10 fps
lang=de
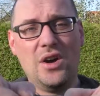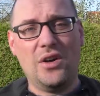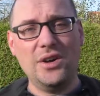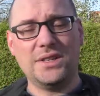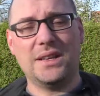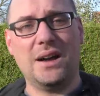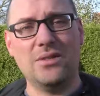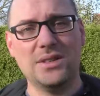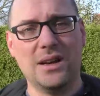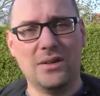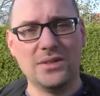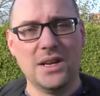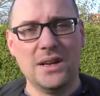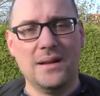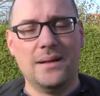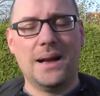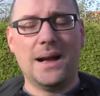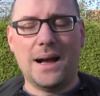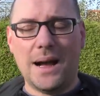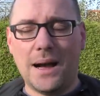euch da draußen raus.
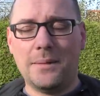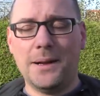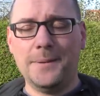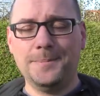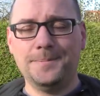Aber